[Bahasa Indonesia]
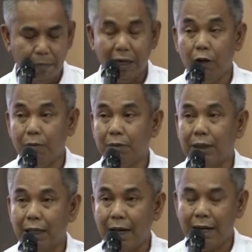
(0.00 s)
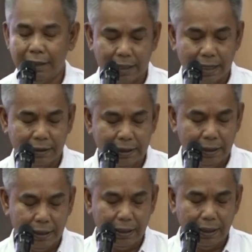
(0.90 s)
belum terrealisasi
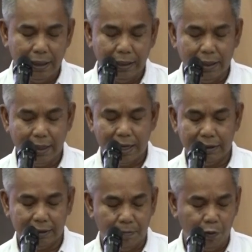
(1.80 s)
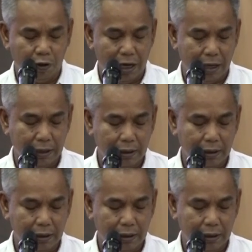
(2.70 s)
dengan sempurna.